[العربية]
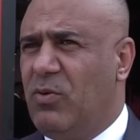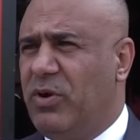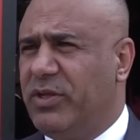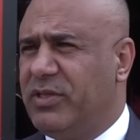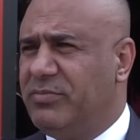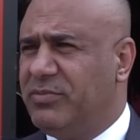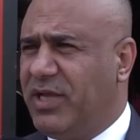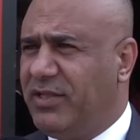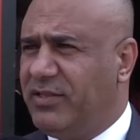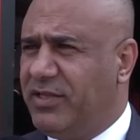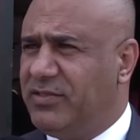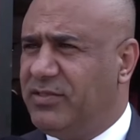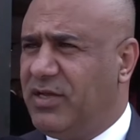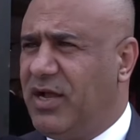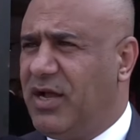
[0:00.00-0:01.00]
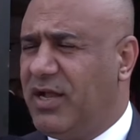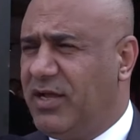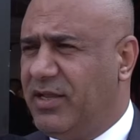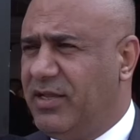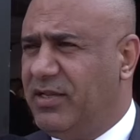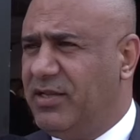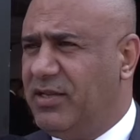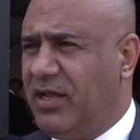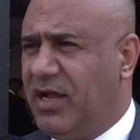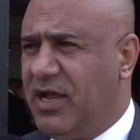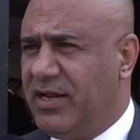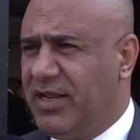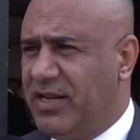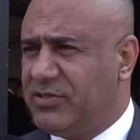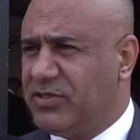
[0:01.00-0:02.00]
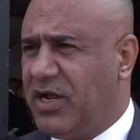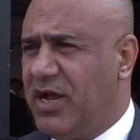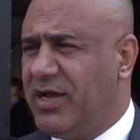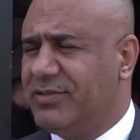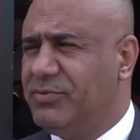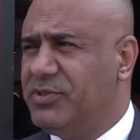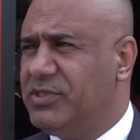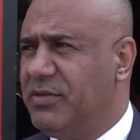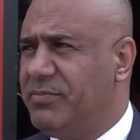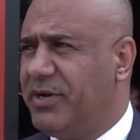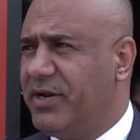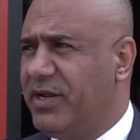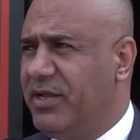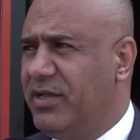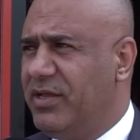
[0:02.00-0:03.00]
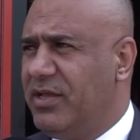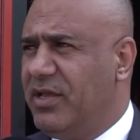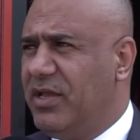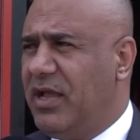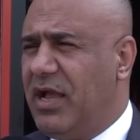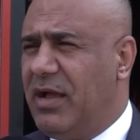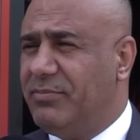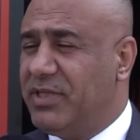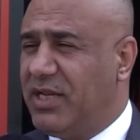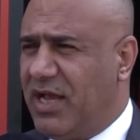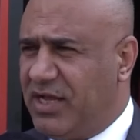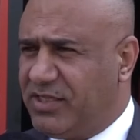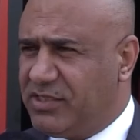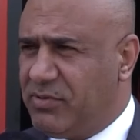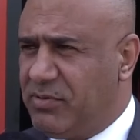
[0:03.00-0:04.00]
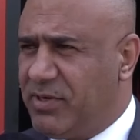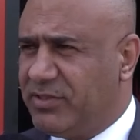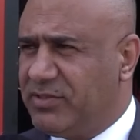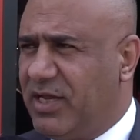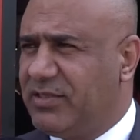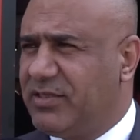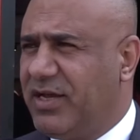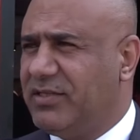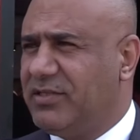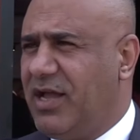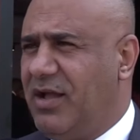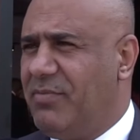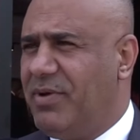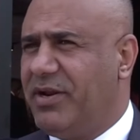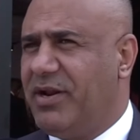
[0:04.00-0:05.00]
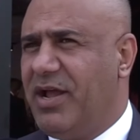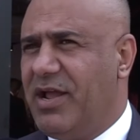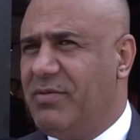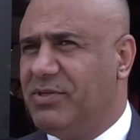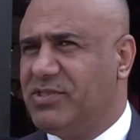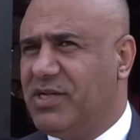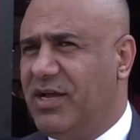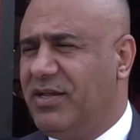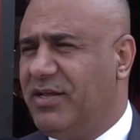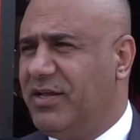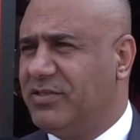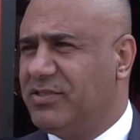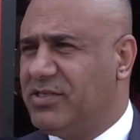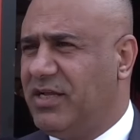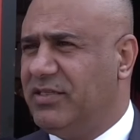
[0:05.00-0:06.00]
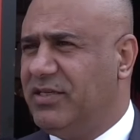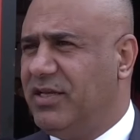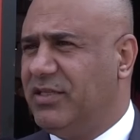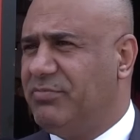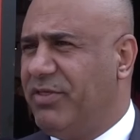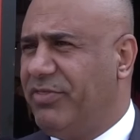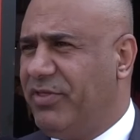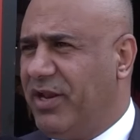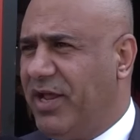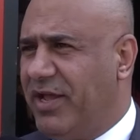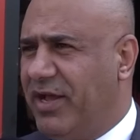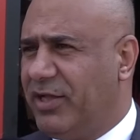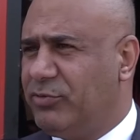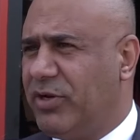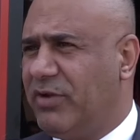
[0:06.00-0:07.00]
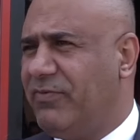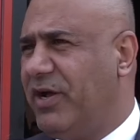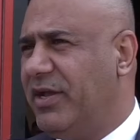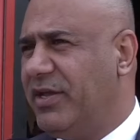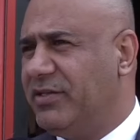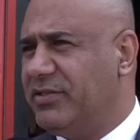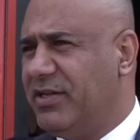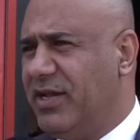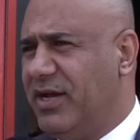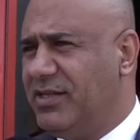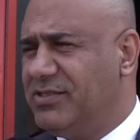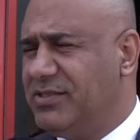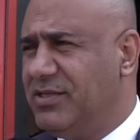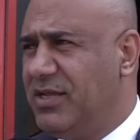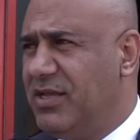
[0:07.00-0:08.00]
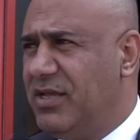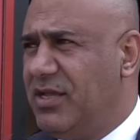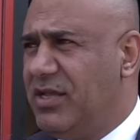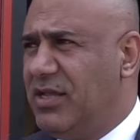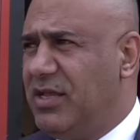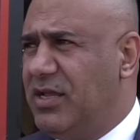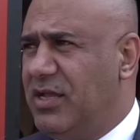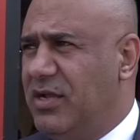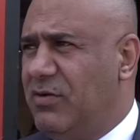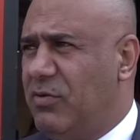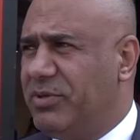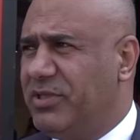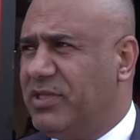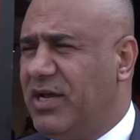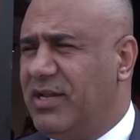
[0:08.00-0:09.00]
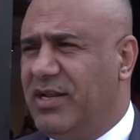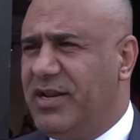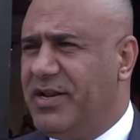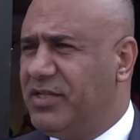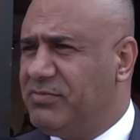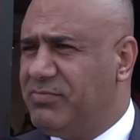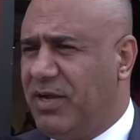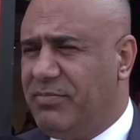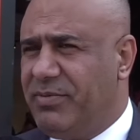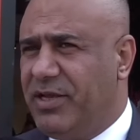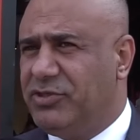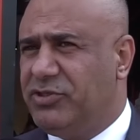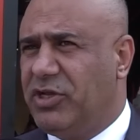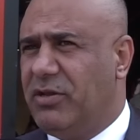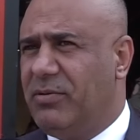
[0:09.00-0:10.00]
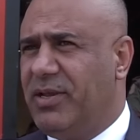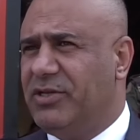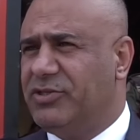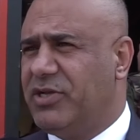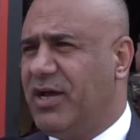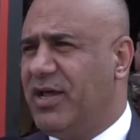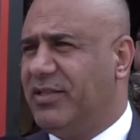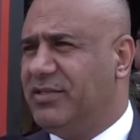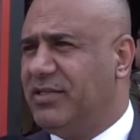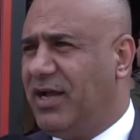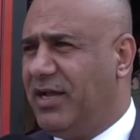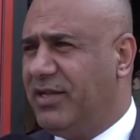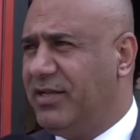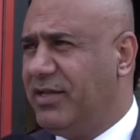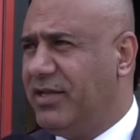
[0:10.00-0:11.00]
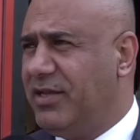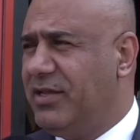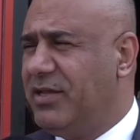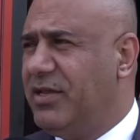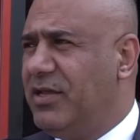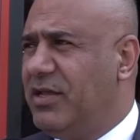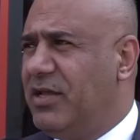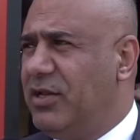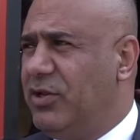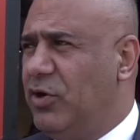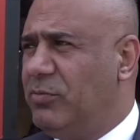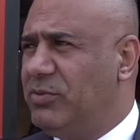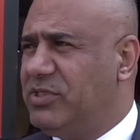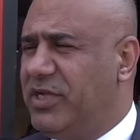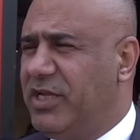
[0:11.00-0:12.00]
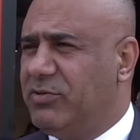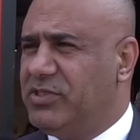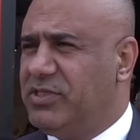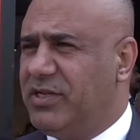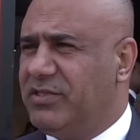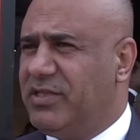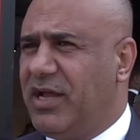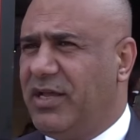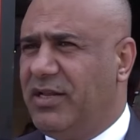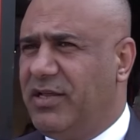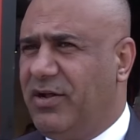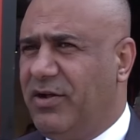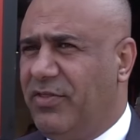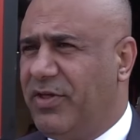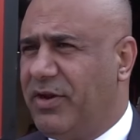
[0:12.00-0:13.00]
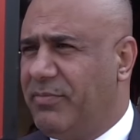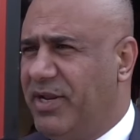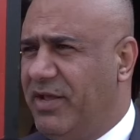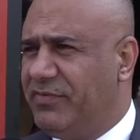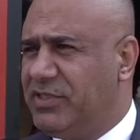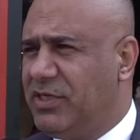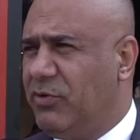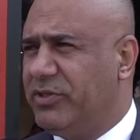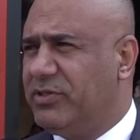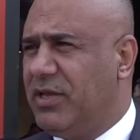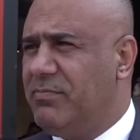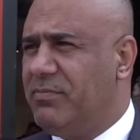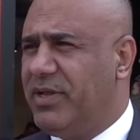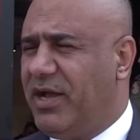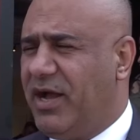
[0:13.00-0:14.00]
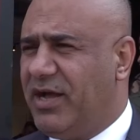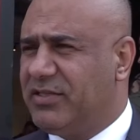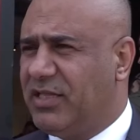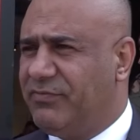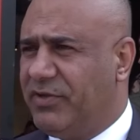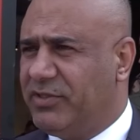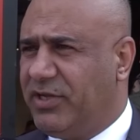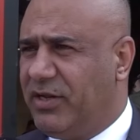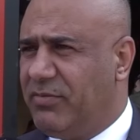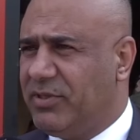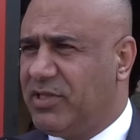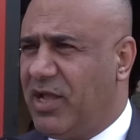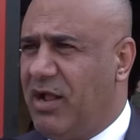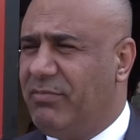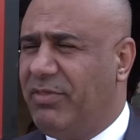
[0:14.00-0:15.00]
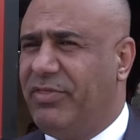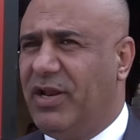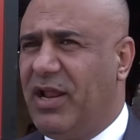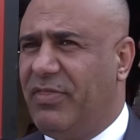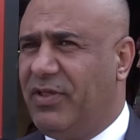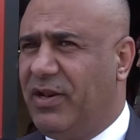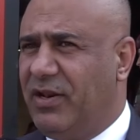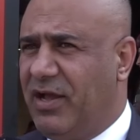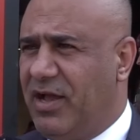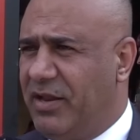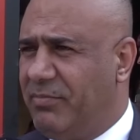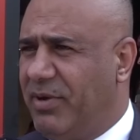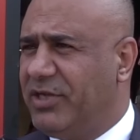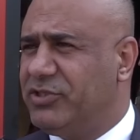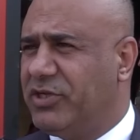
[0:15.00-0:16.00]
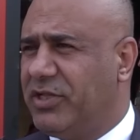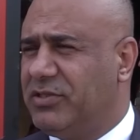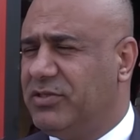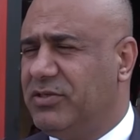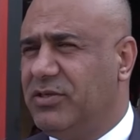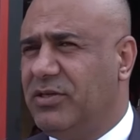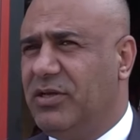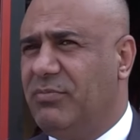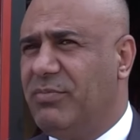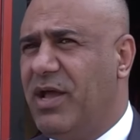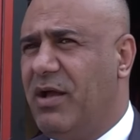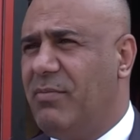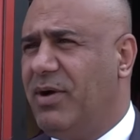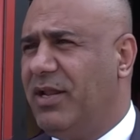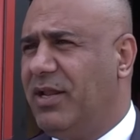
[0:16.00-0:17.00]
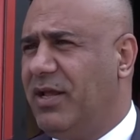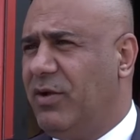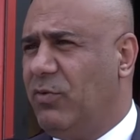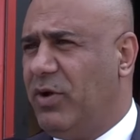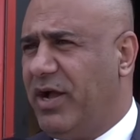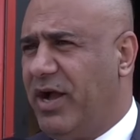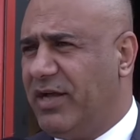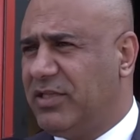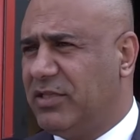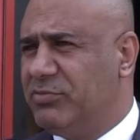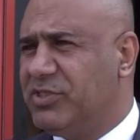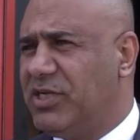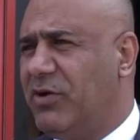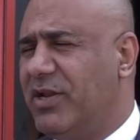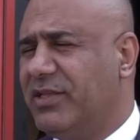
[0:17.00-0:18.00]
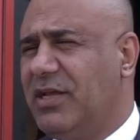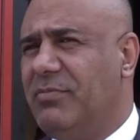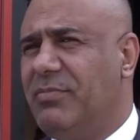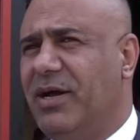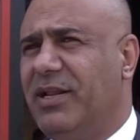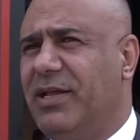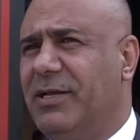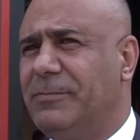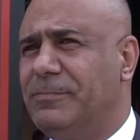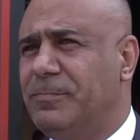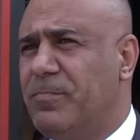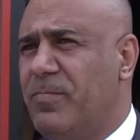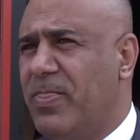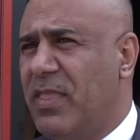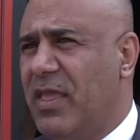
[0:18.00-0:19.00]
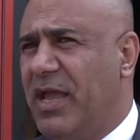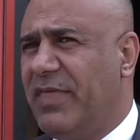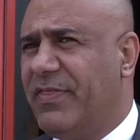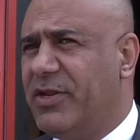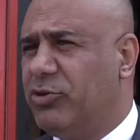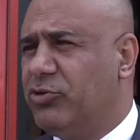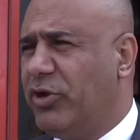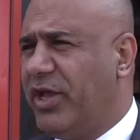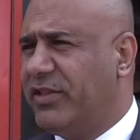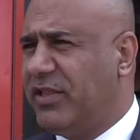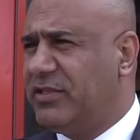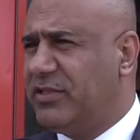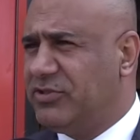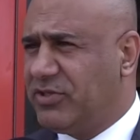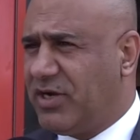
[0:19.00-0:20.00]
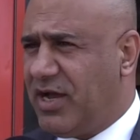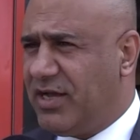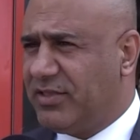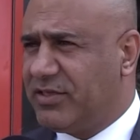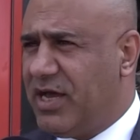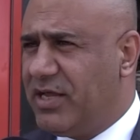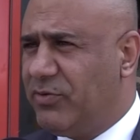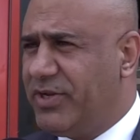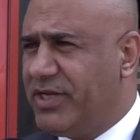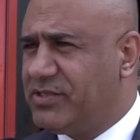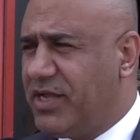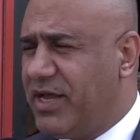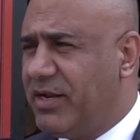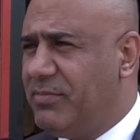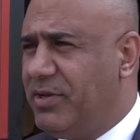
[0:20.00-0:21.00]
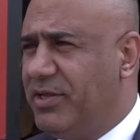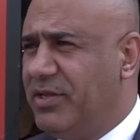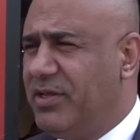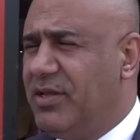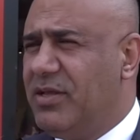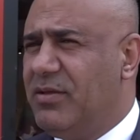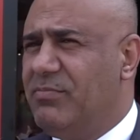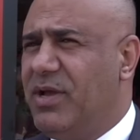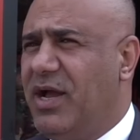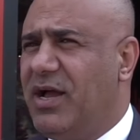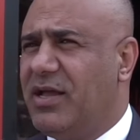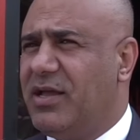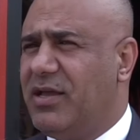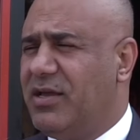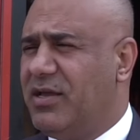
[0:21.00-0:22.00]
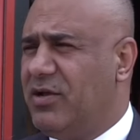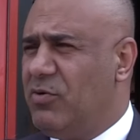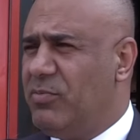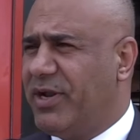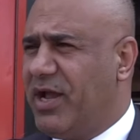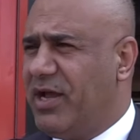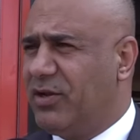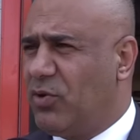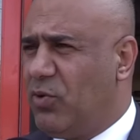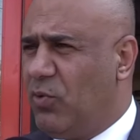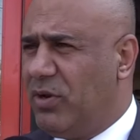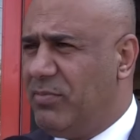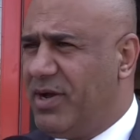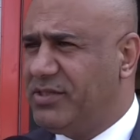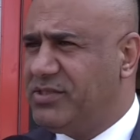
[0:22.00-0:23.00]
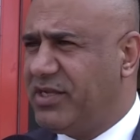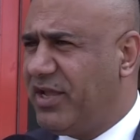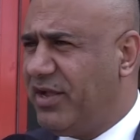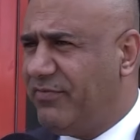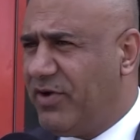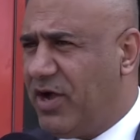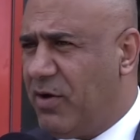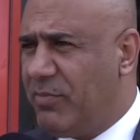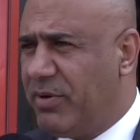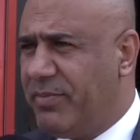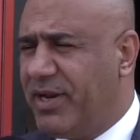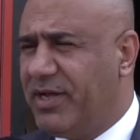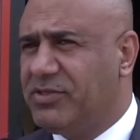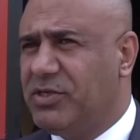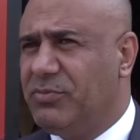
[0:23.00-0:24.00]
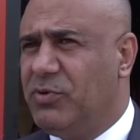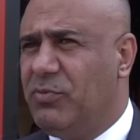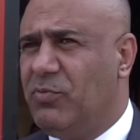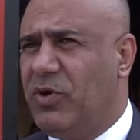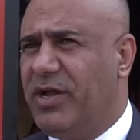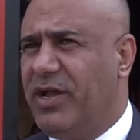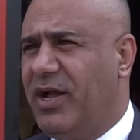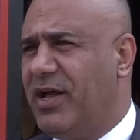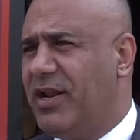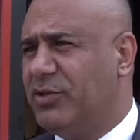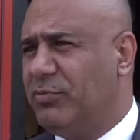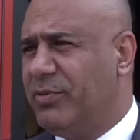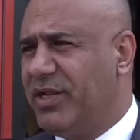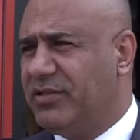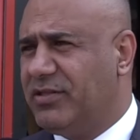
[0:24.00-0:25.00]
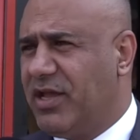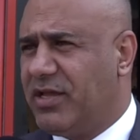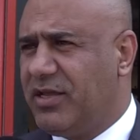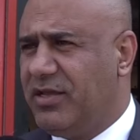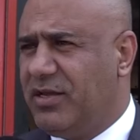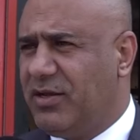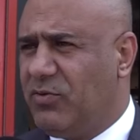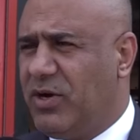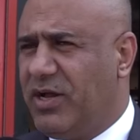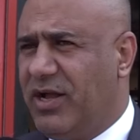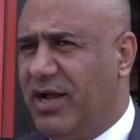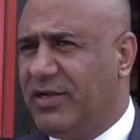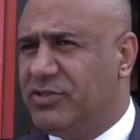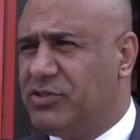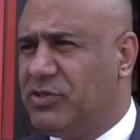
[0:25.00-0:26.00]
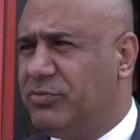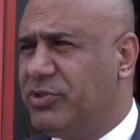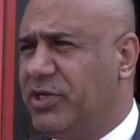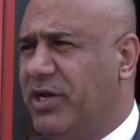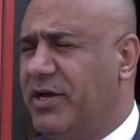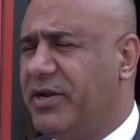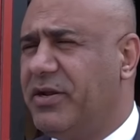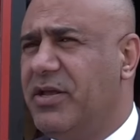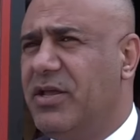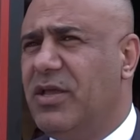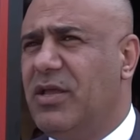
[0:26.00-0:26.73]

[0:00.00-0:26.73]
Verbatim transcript: وتم تحديد آخرين حاليا إجراءات مستمرة أمن العاصمة بغداد خط أحمر هاي مصالح اقتصادية تمثل حياة ورفاهية الناس آه، وبالتالي لن نسمح باي شكل من الاشكال اعتداء عليها. اليوم السيد وزير الداخليه حضر بنفسه وتم اعاده فتح المطاعم الثلاثه الان باشرت آه، باعمالها واعاده مزاوله اعمالها. ايضا اتخذت اجراءات قانونيه صارمه بحق امراء القوه الماسكه اعفائهم من مناصبهم واحالتهم الى التحقيق وحجزهم شهر